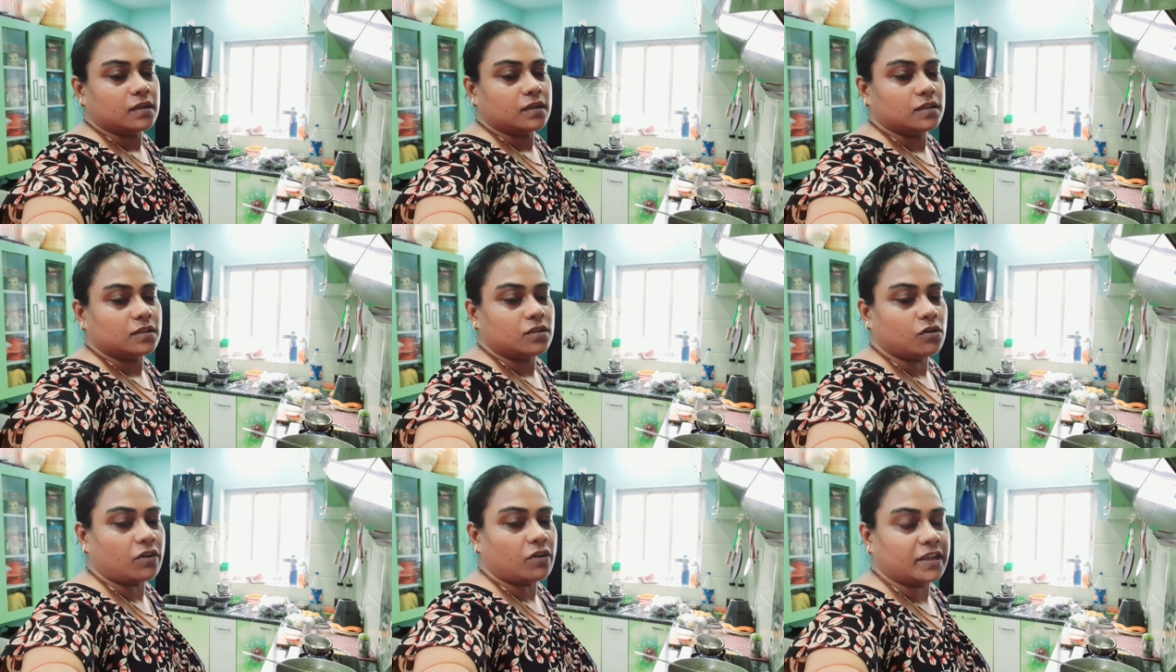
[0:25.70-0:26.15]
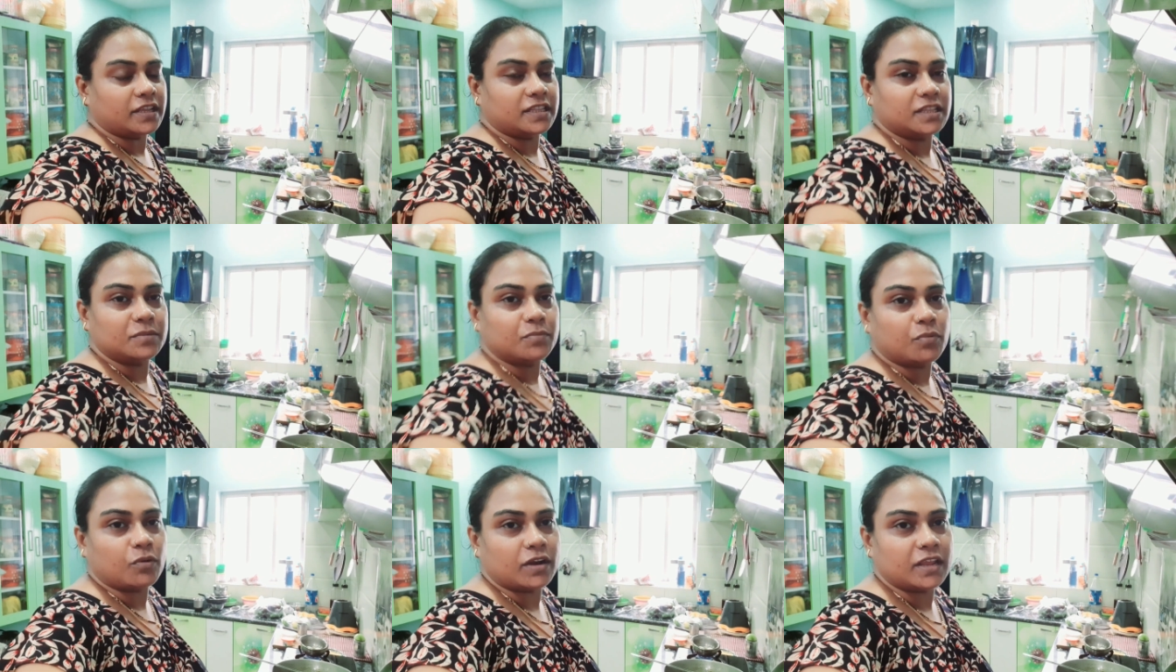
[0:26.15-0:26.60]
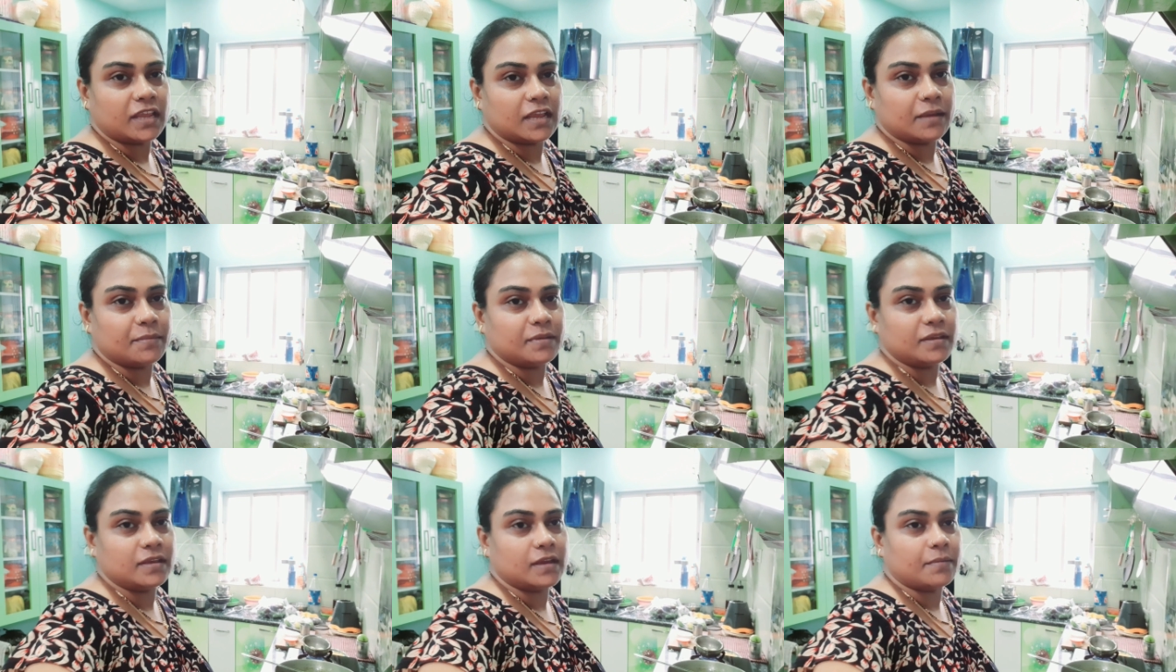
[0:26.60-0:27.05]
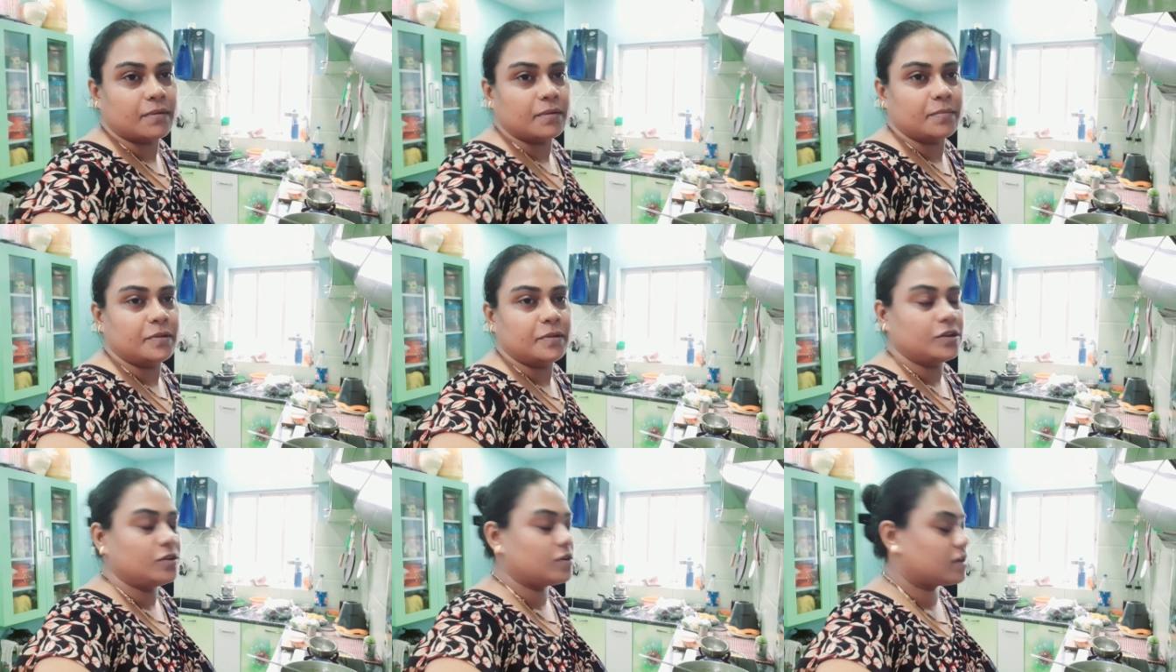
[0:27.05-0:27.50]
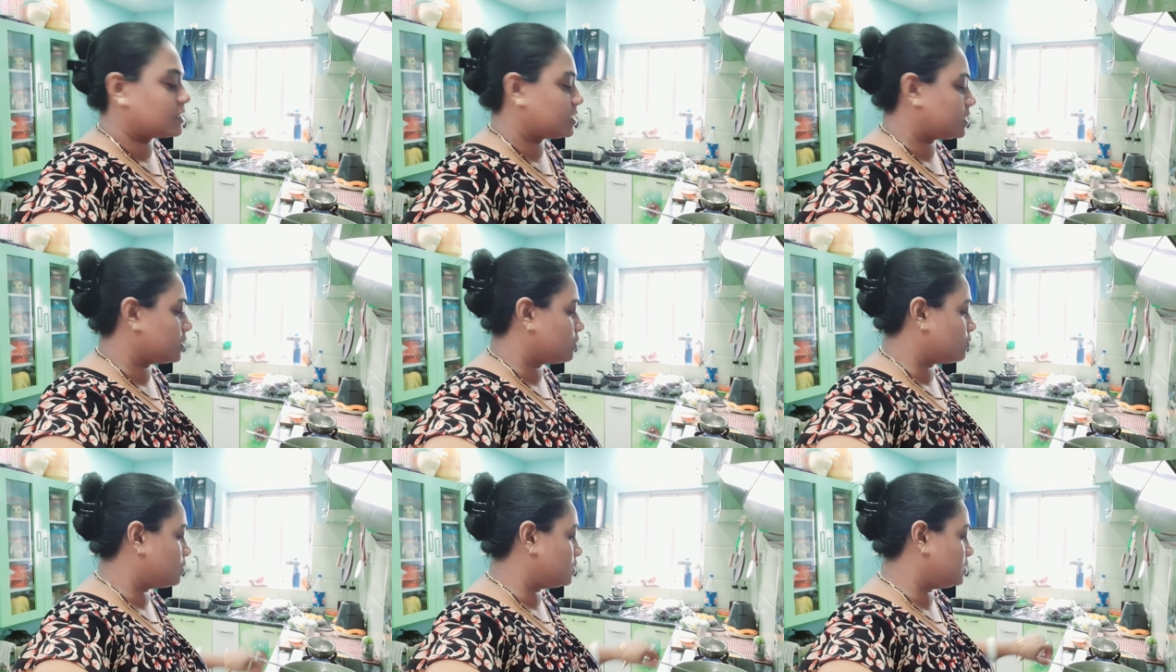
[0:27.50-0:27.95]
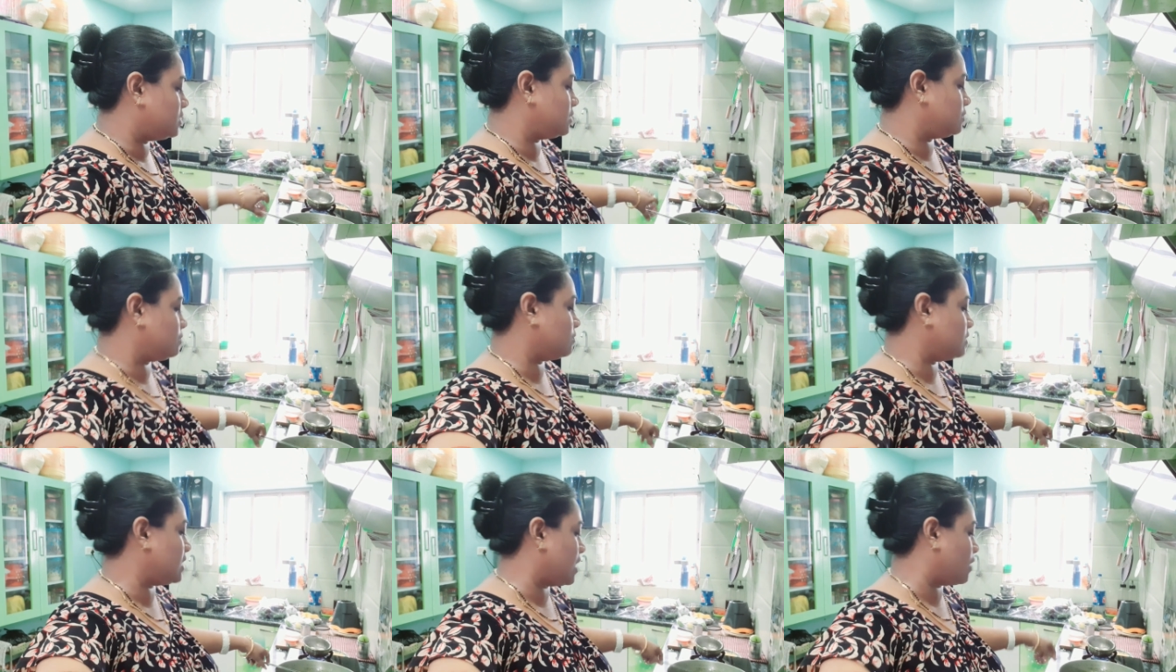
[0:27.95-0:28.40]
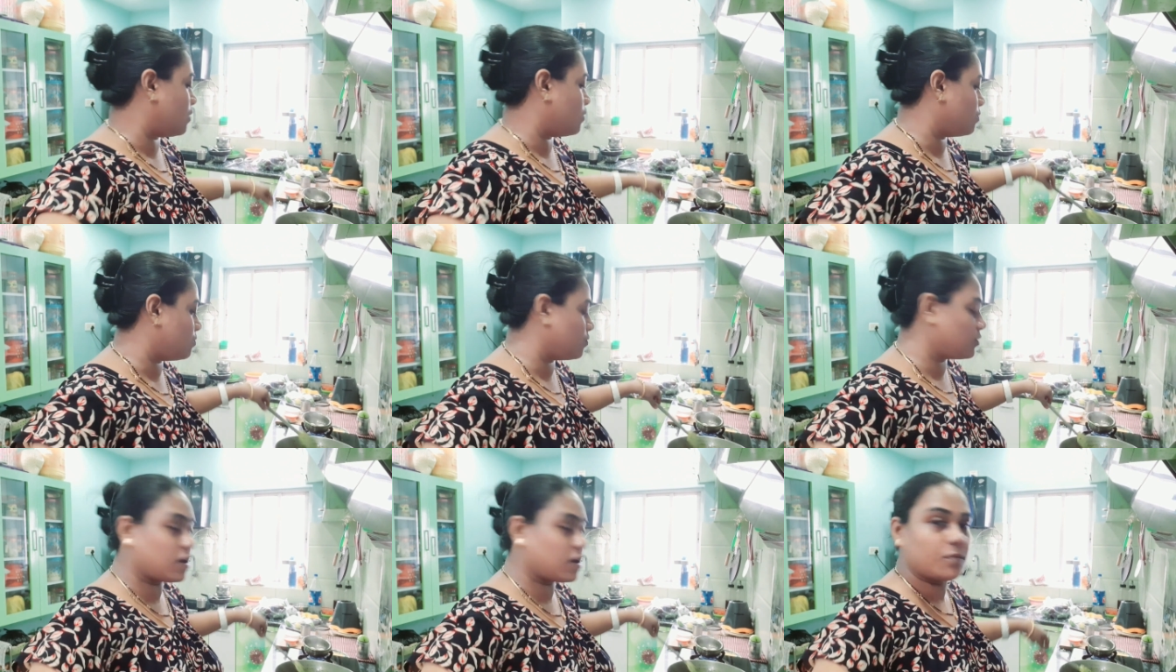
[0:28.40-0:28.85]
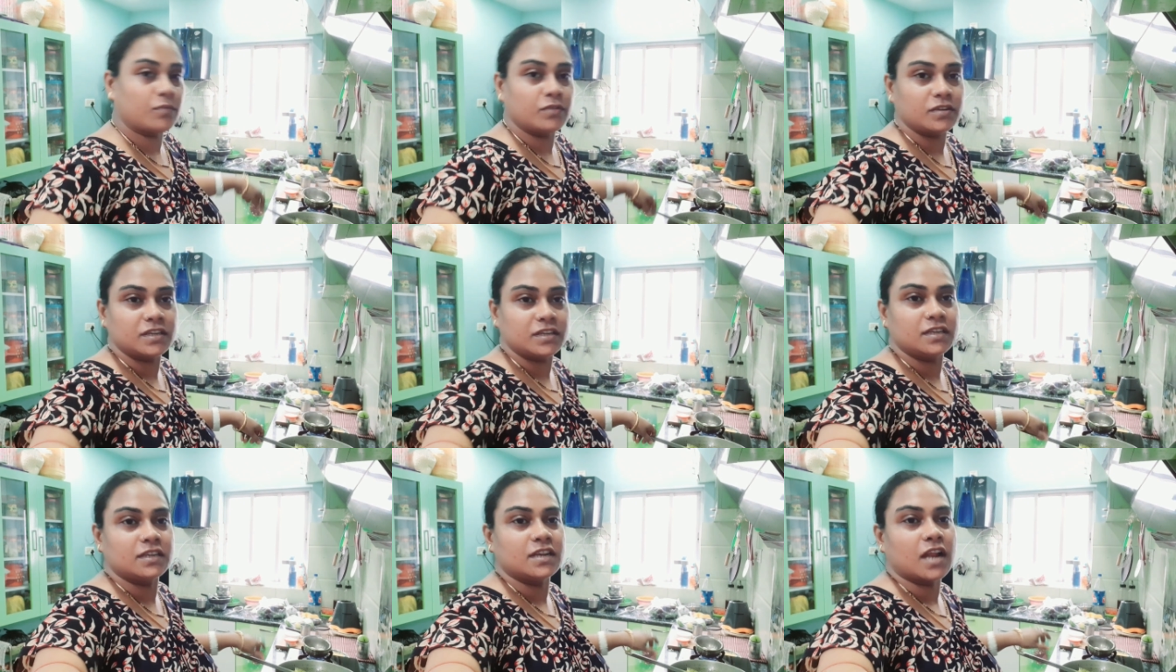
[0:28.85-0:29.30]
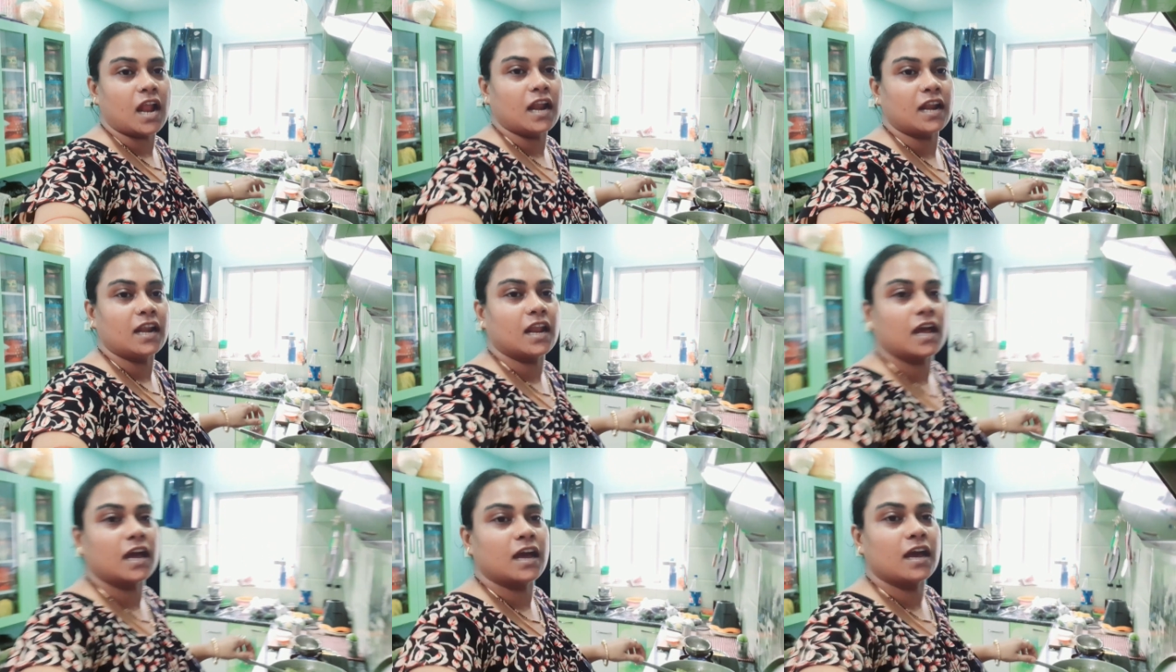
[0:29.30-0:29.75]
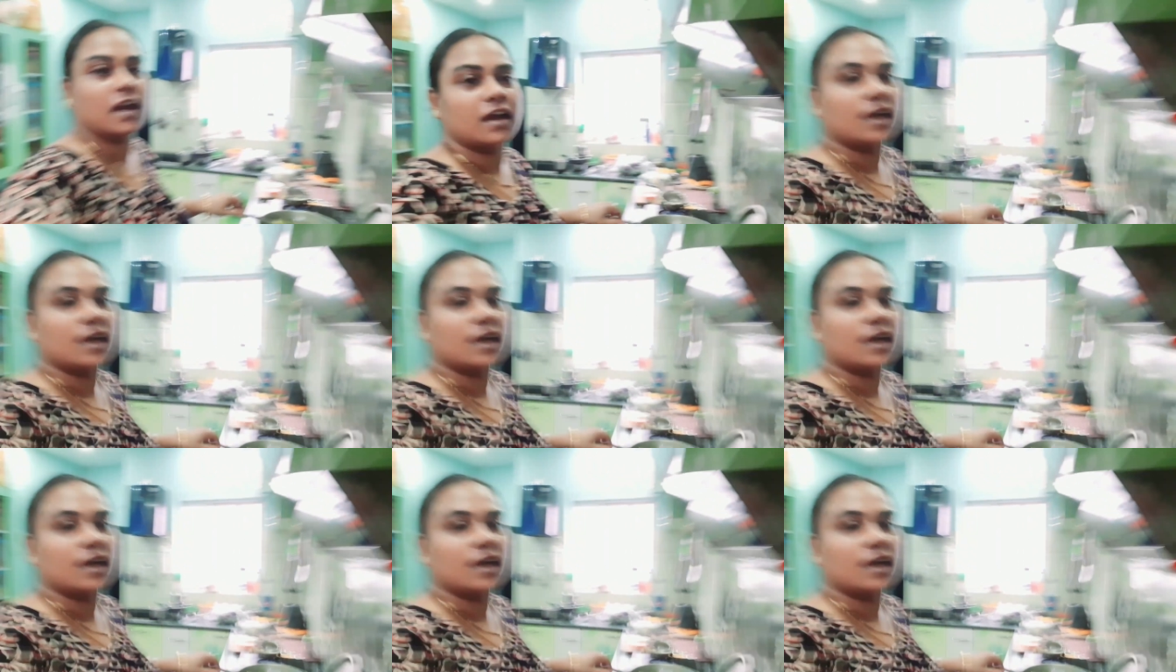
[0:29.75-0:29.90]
তো অনেকদিন পরেই আমি আবার ভিডিও একটা করছি তো দেখো মোটামুটি রান্না